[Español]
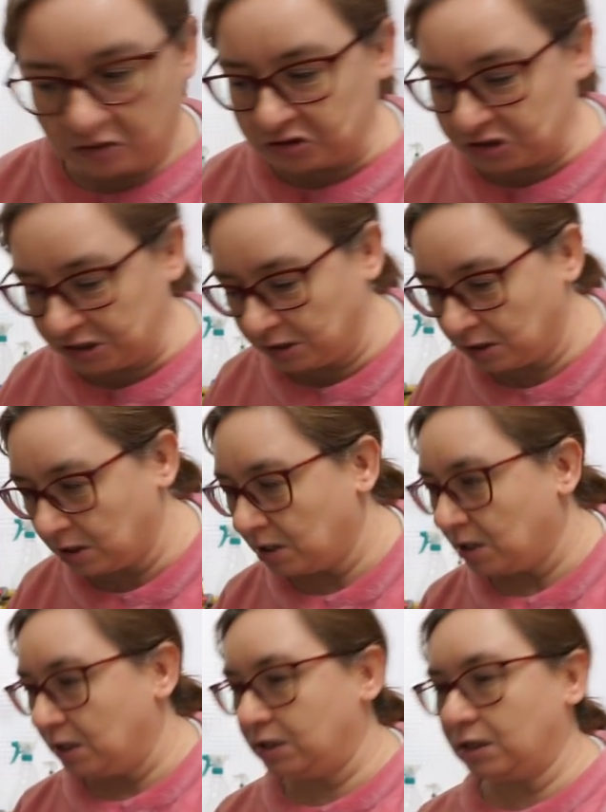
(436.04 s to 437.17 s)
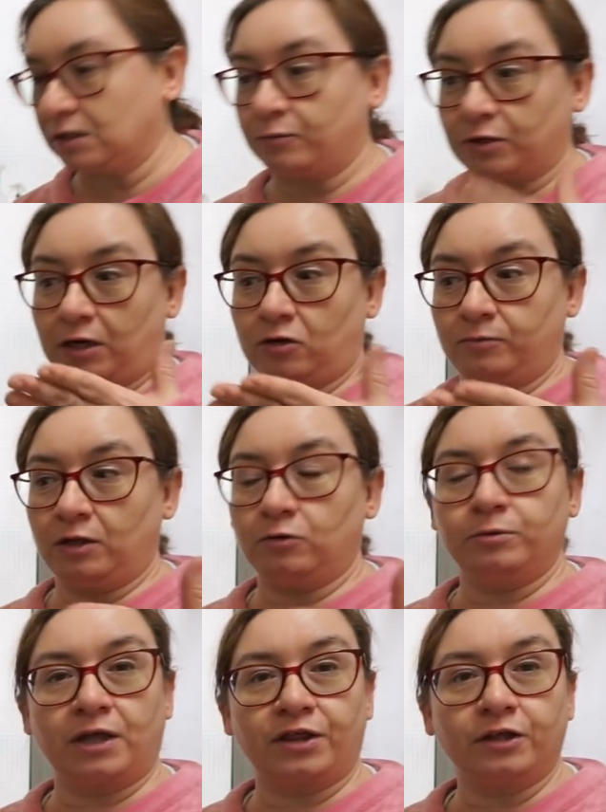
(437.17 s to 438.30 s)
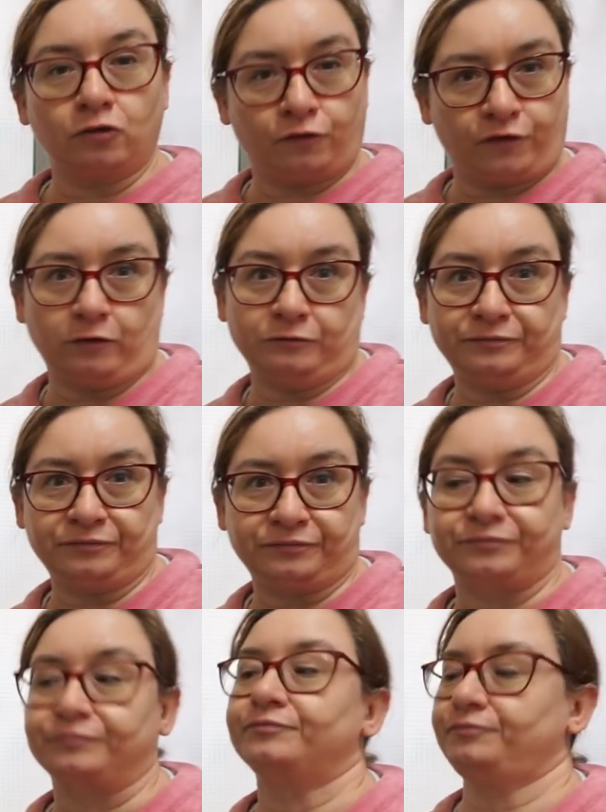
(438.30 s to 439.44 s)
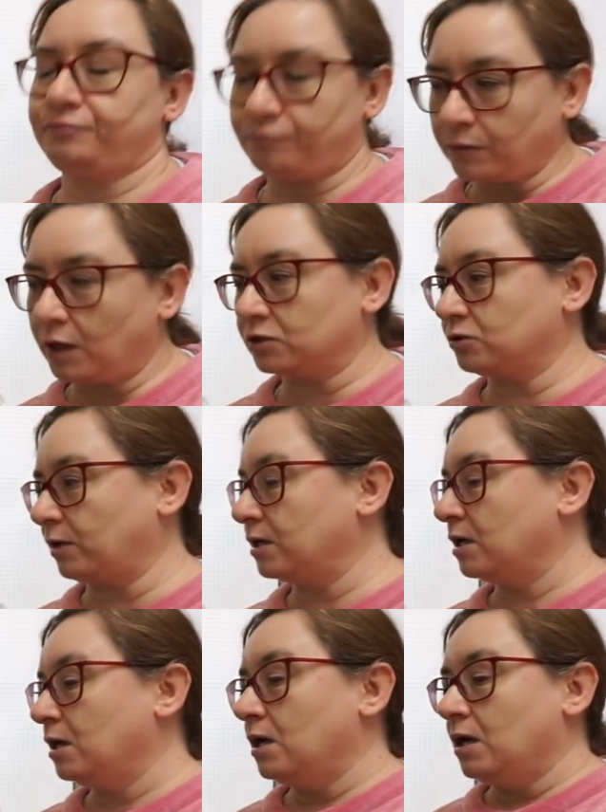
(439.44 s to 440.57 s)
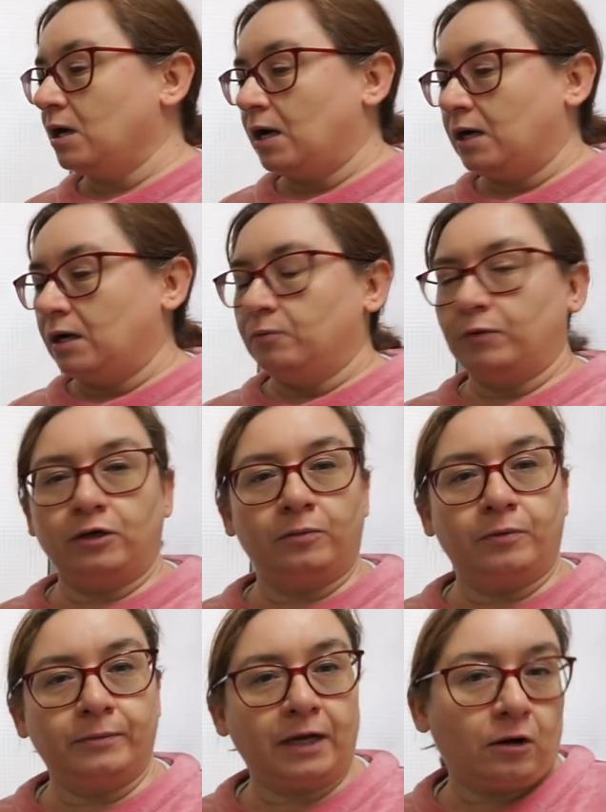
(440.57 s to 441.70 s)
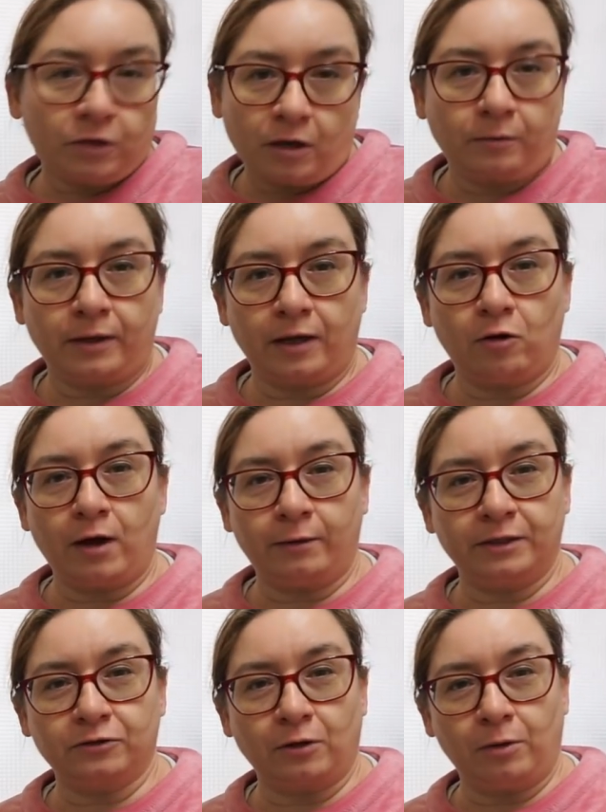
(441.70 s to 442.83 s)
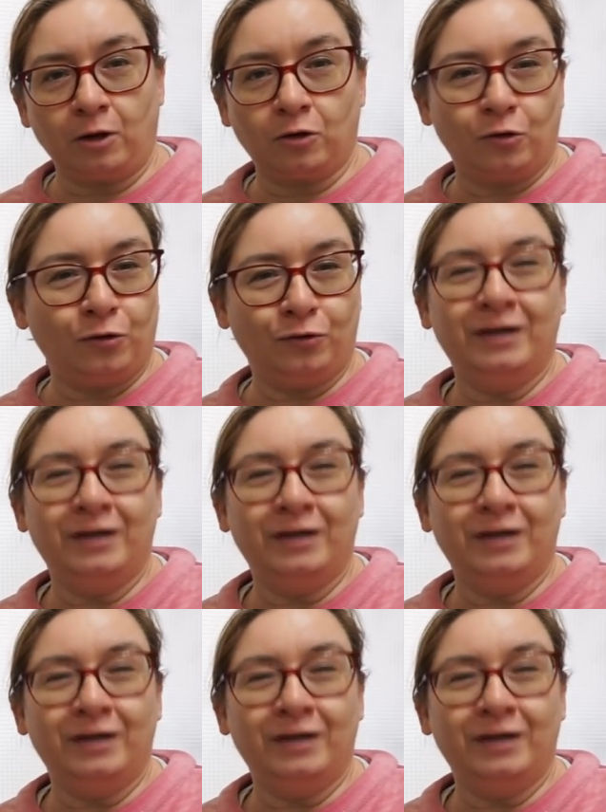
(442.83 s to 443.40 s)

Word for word: José. Y ya está, porque la comida voy a hacer estofado. Eso es. Bueno, pues mira, hoy he abierto el blog con